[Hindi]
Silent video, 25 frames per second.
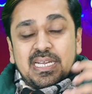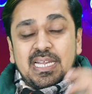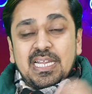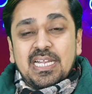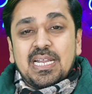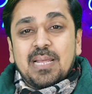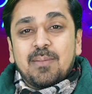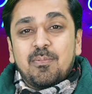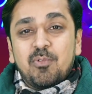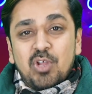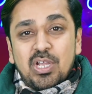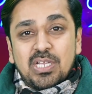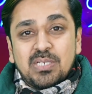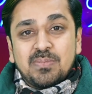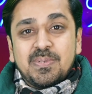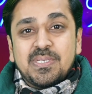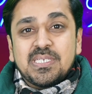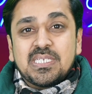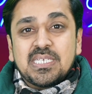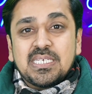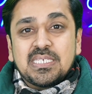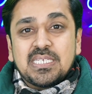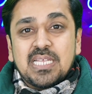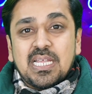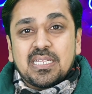टी डब्ल्यू एच भी
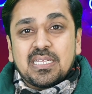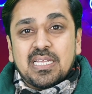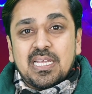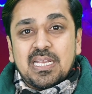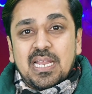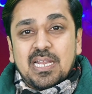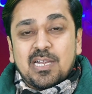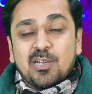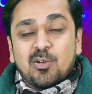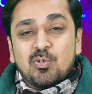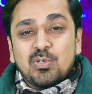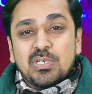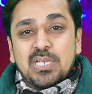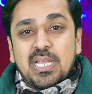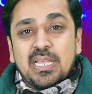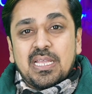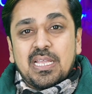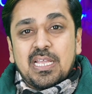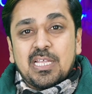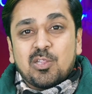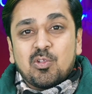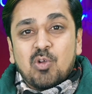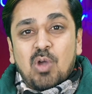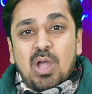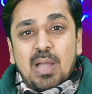इसके साथ कनेक्ट हो
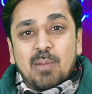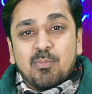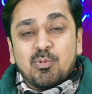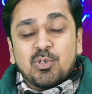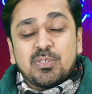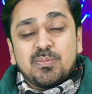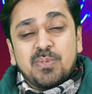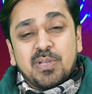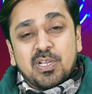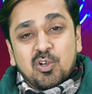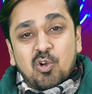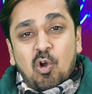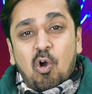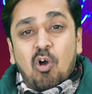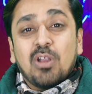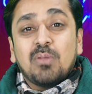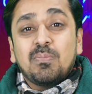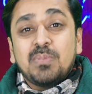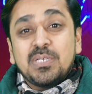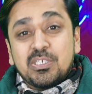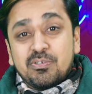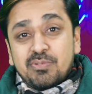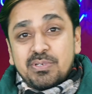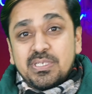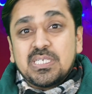जाएंगे तो आप उसमें कॉल
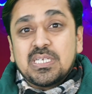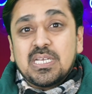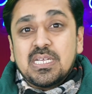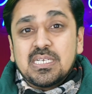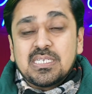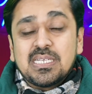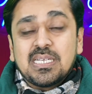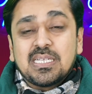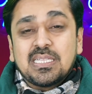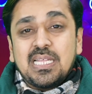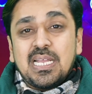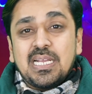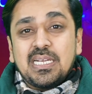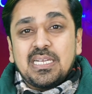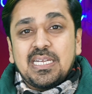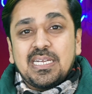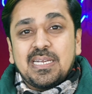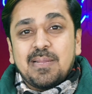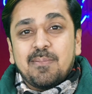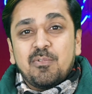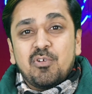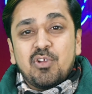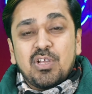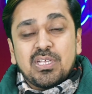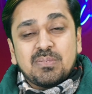भी स्विच कर सकते हैं टी
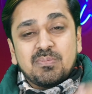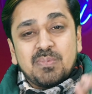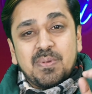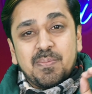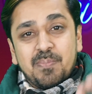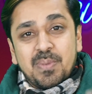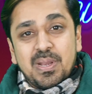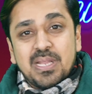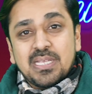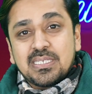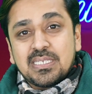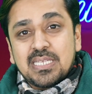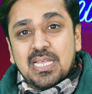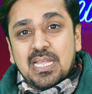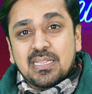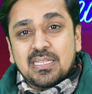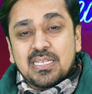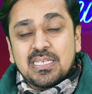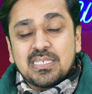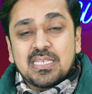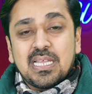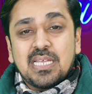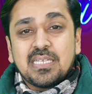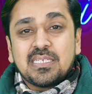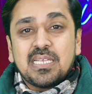डब्ल्यू एस में प्लस साथ
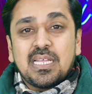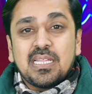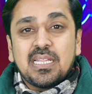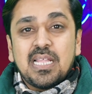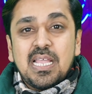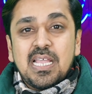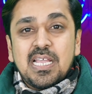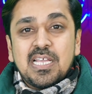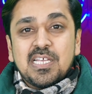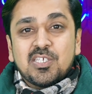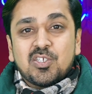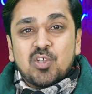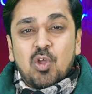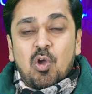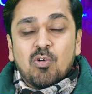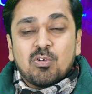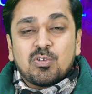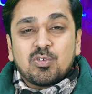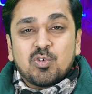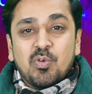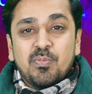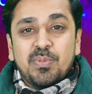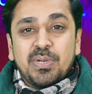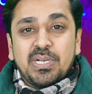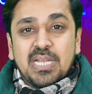के साथ साथ
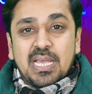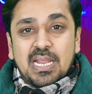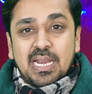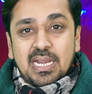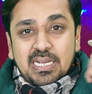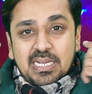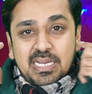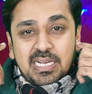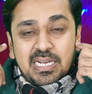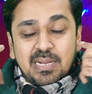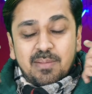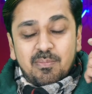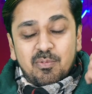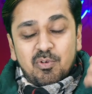सॉन्ग्स को भी डायरेक्ट टी